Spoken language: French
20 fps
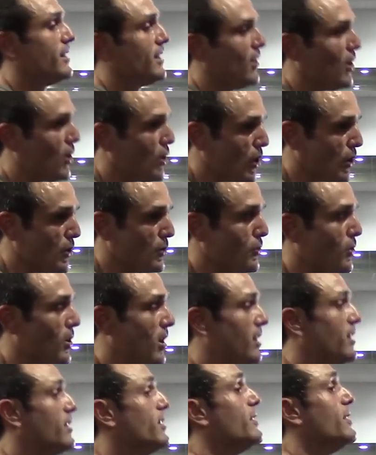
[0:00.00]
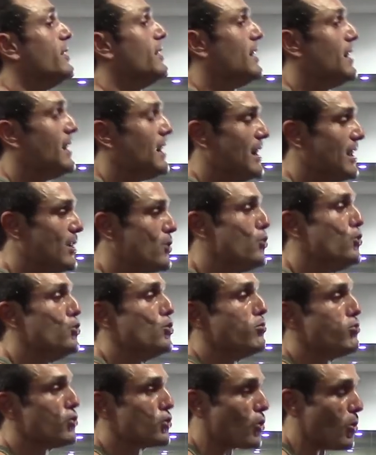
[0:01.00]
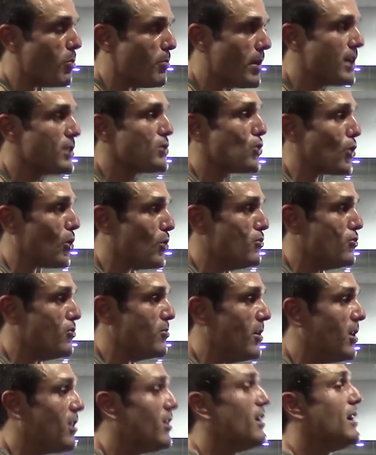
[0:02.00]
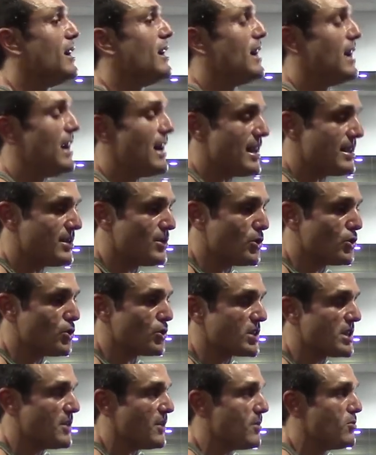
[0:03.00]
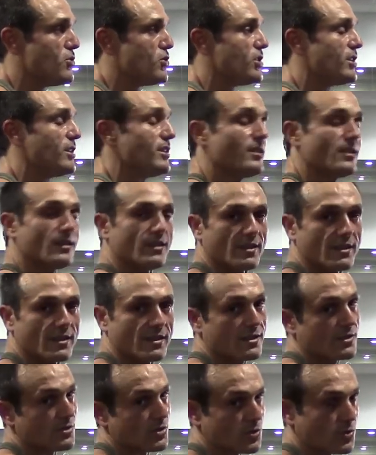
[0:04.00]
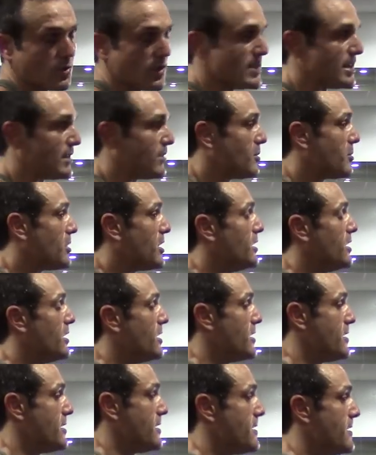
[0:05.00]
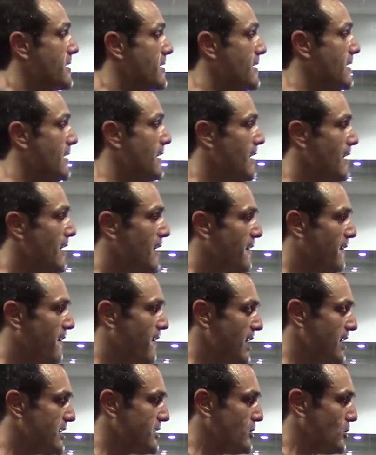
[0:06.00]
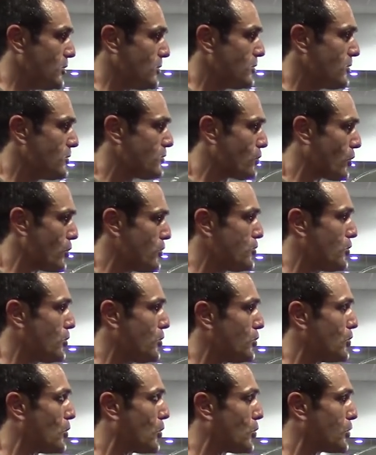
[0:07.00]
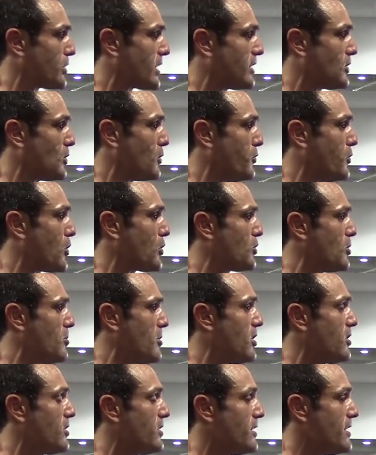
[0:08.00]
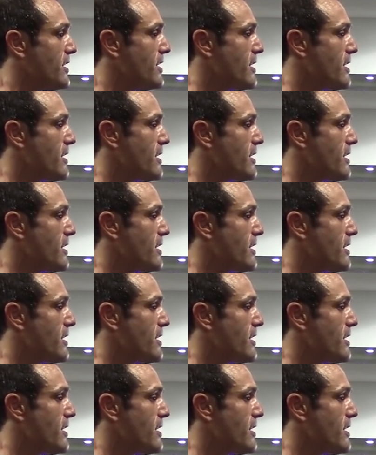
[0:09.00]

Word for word: Et encore une fois, les coudes ne bougeront pas durant le mouvement. La seule chose qui va bouger, ce sont les avant-bras. Flexion sur une seconde en contractant fortement.